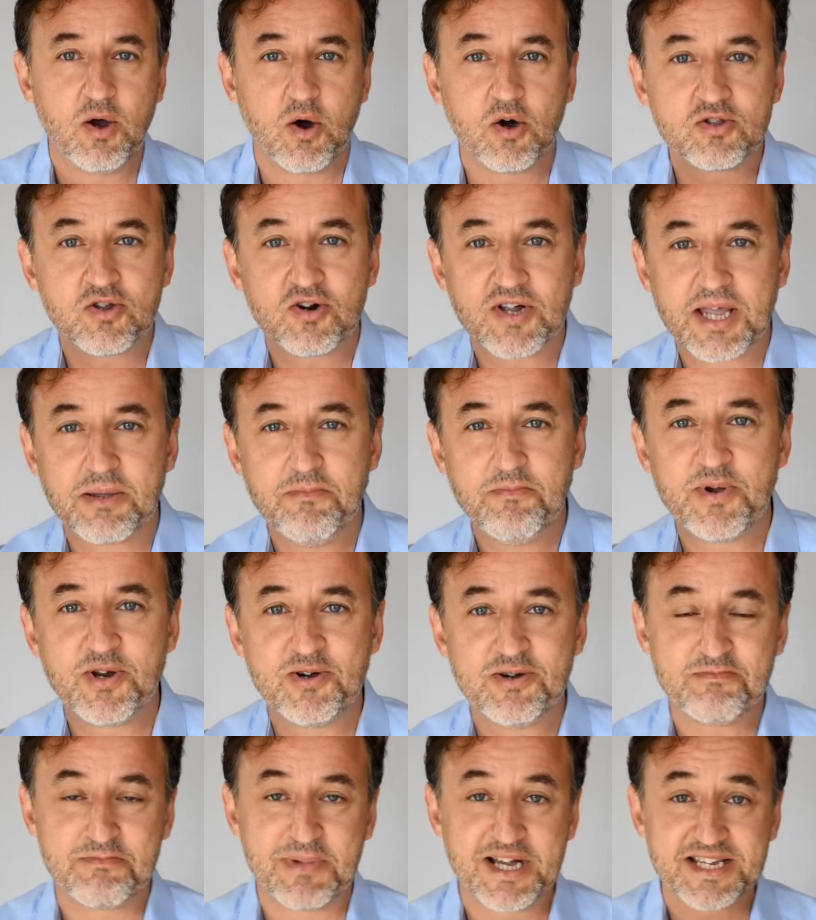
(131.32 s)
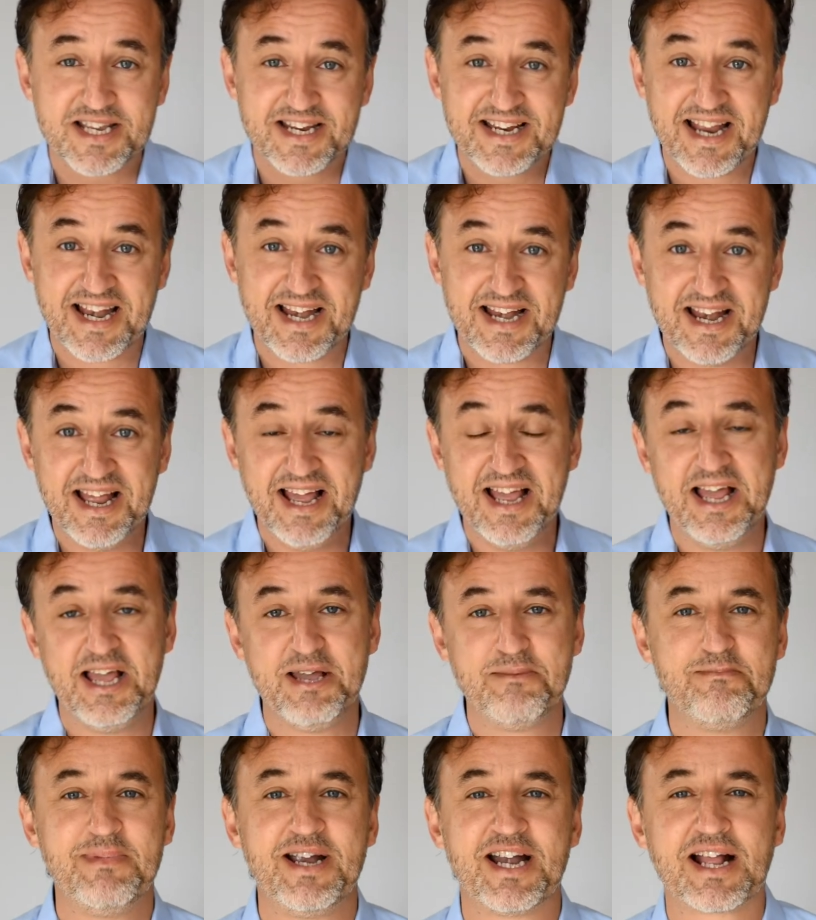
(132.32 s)
Otro ejemplo, más en el
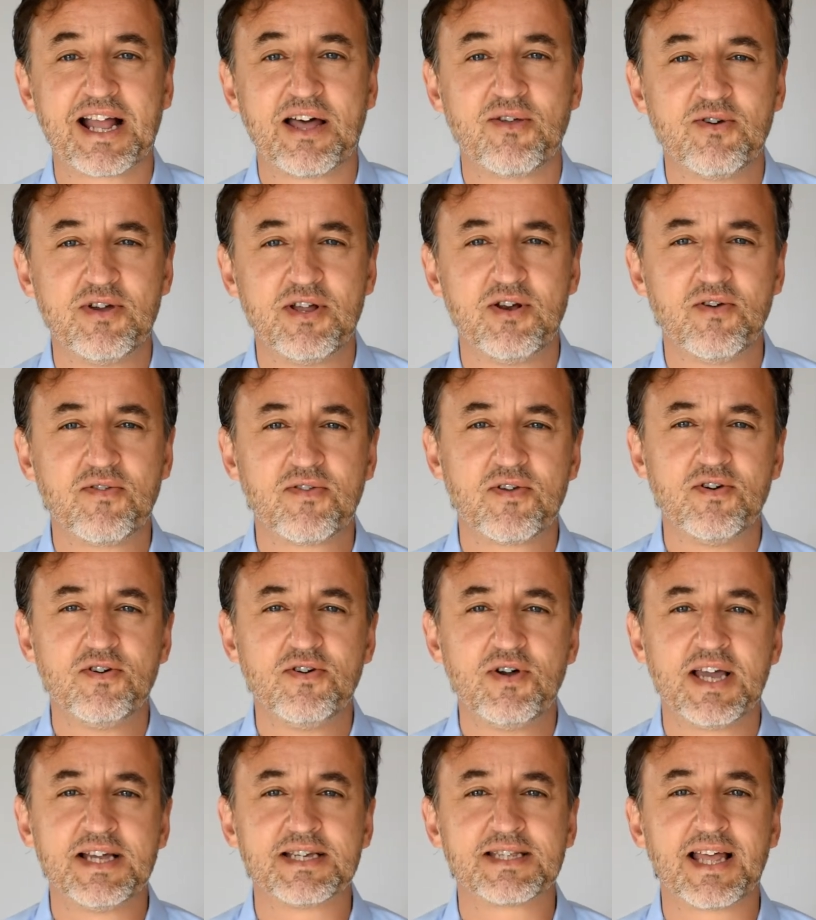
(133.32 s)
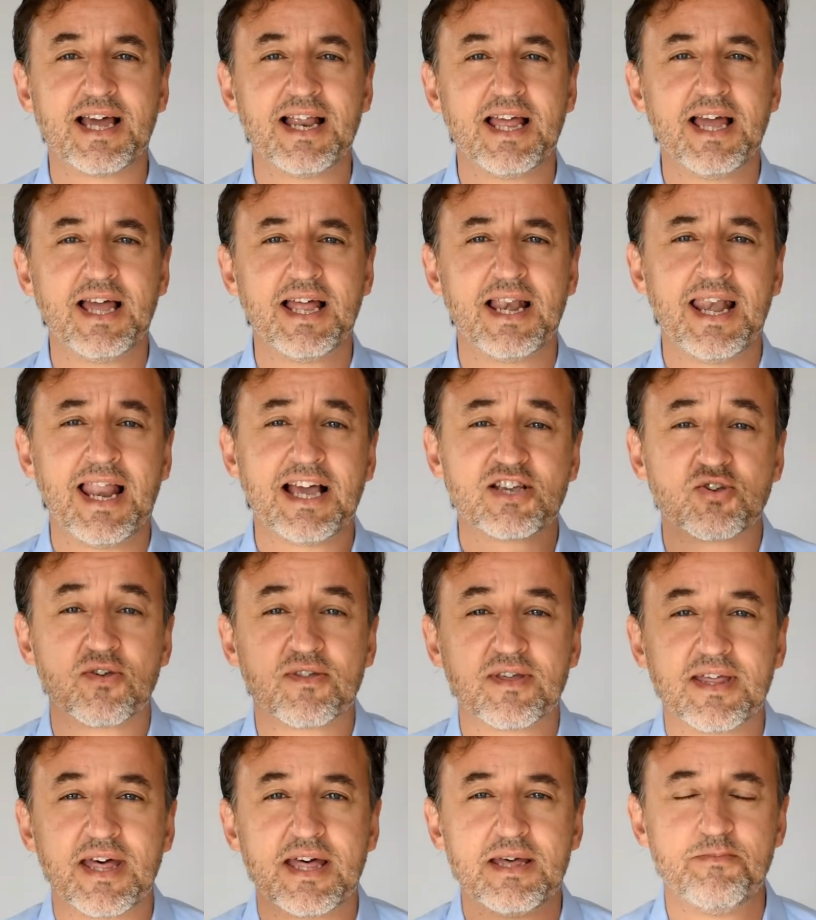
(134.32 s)
mercado del ocio, está la
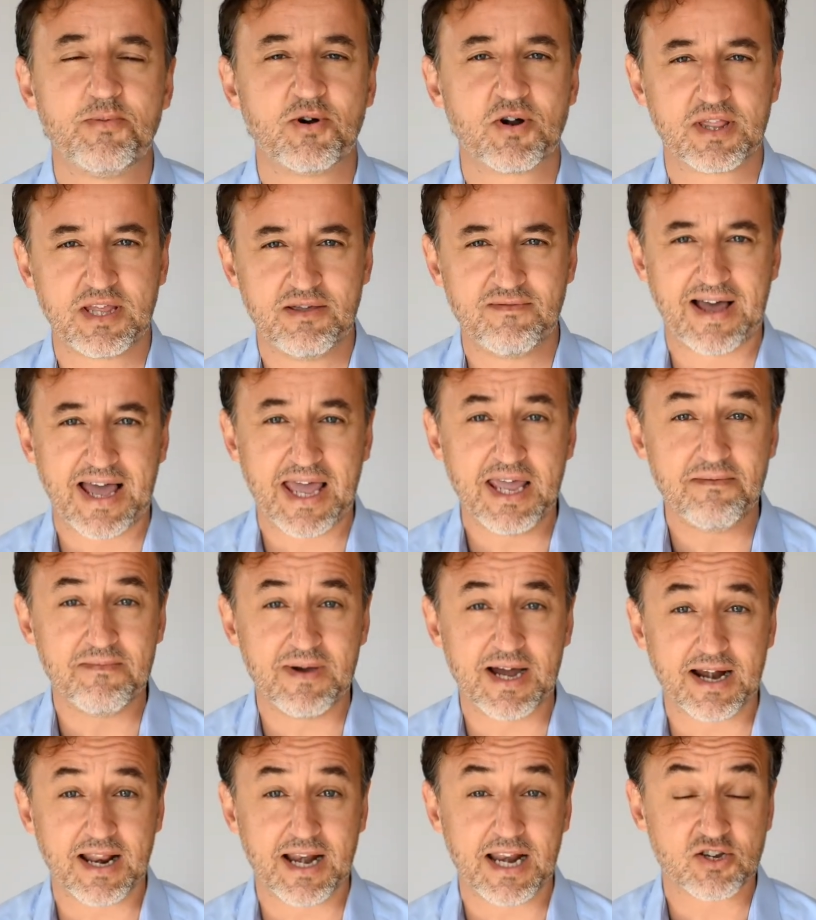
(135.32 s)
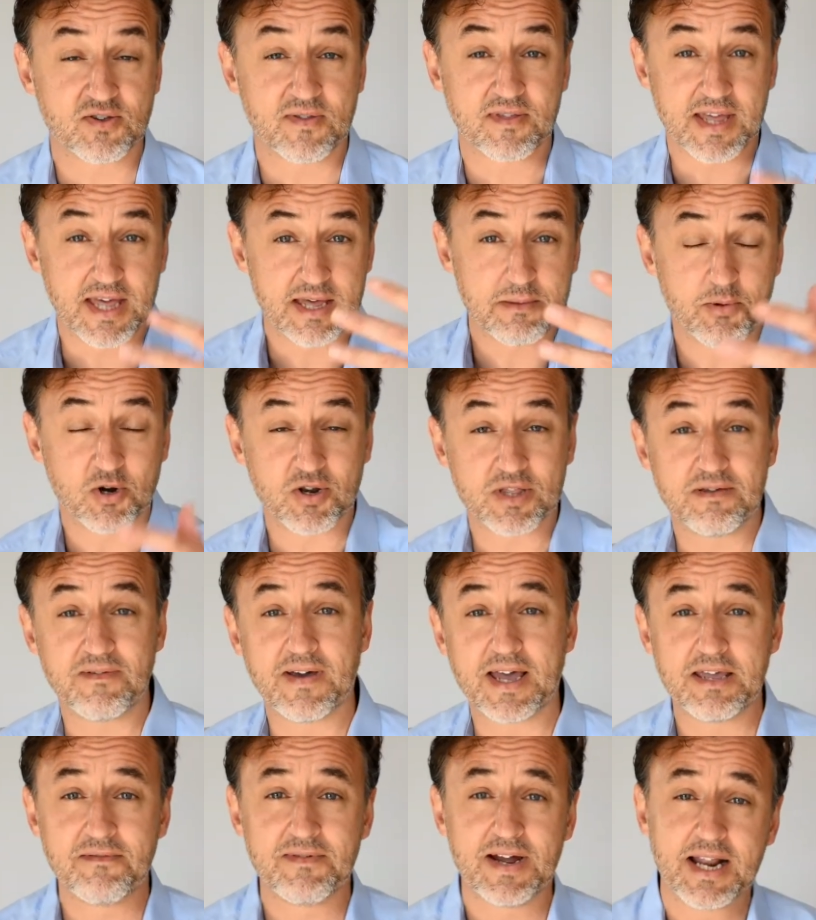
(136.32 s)
Sociedad Deportiva Eibar. La Sociedad
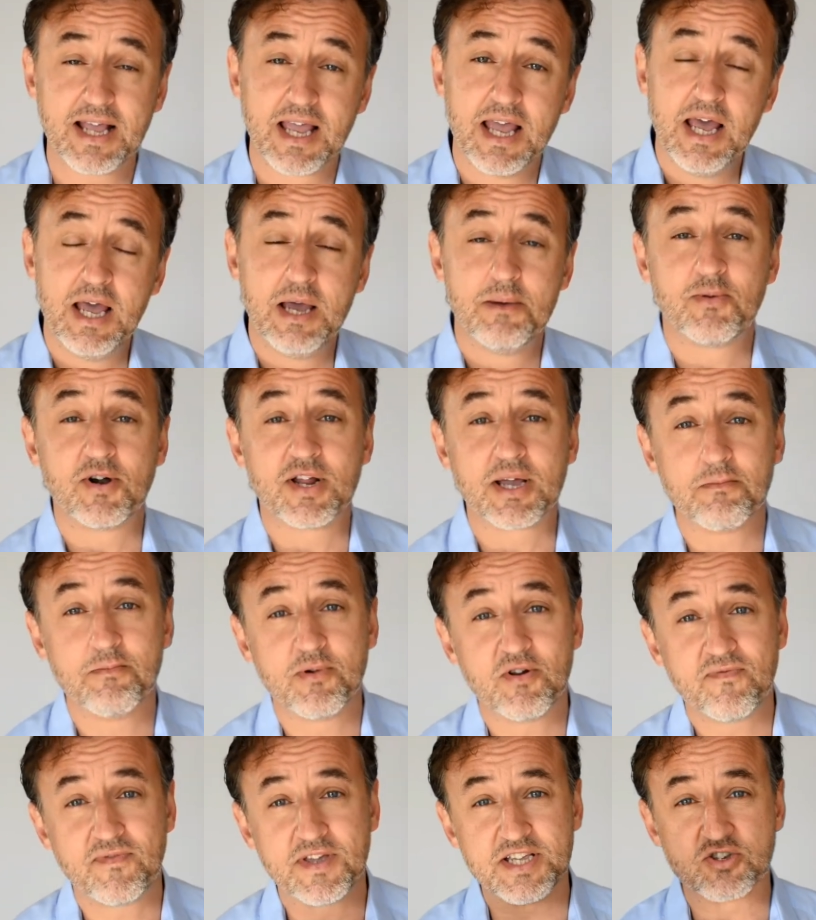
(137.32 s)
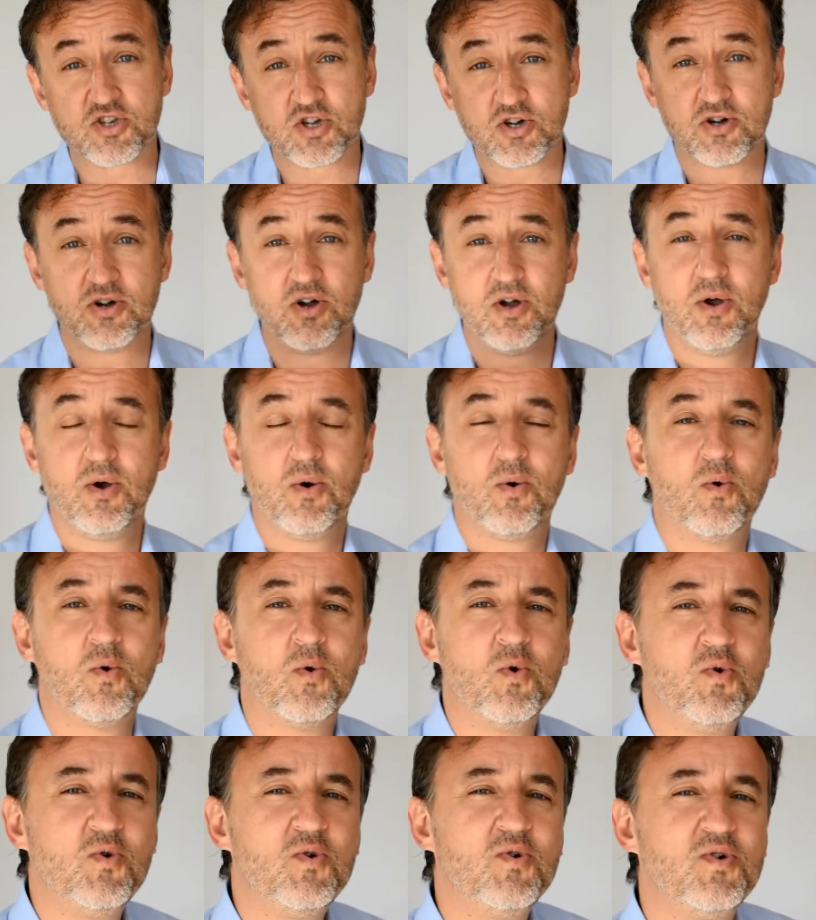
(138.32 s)
Deportiva Eibar, por ejemplo, fichó
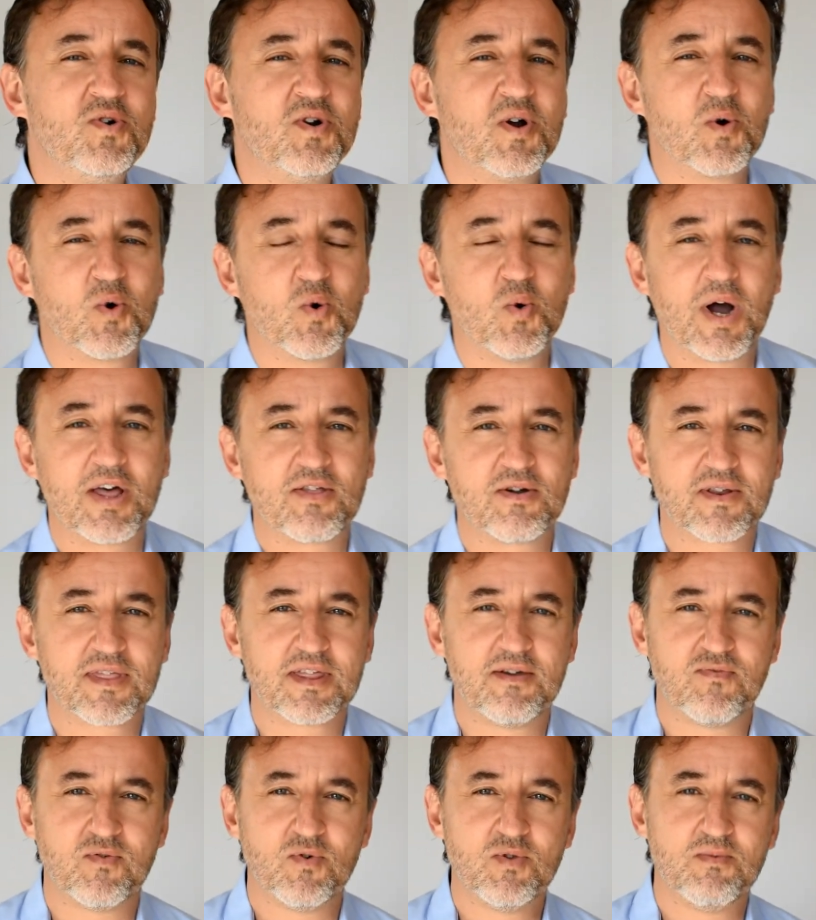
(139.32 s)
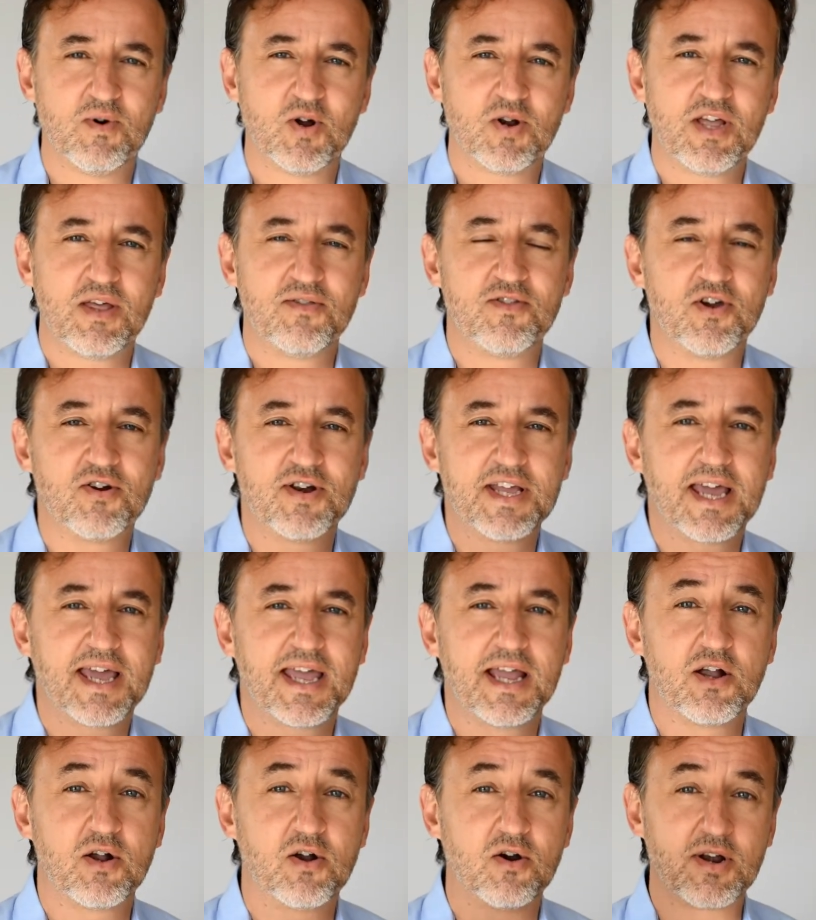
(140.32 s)
un jugador de fútbol de
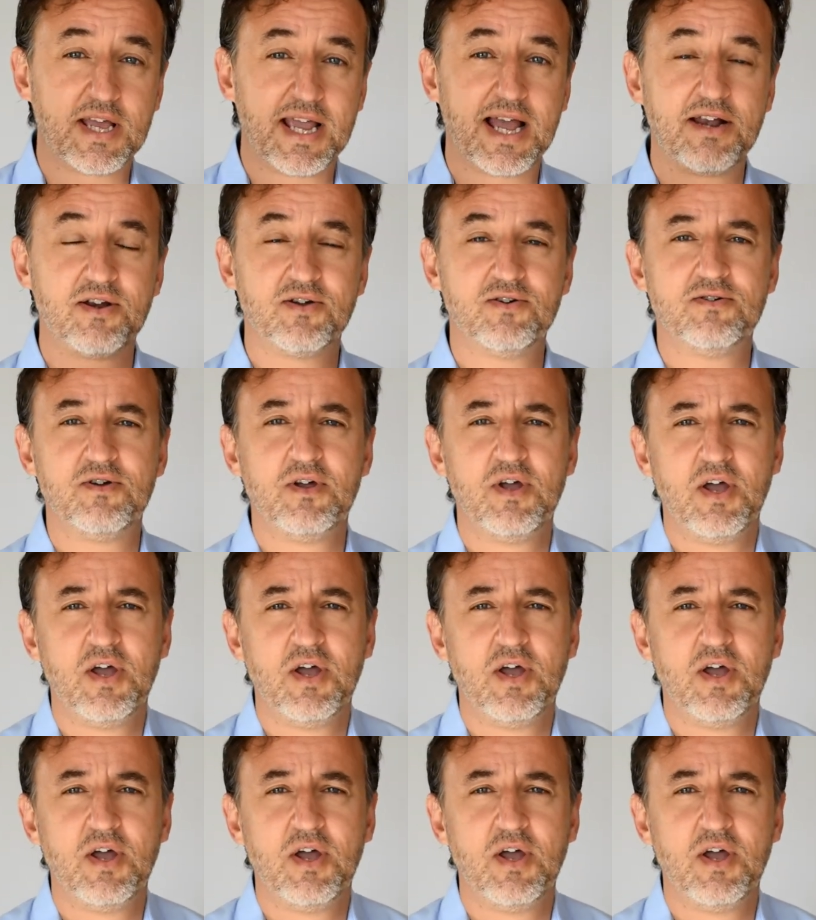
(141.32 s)
origen coreano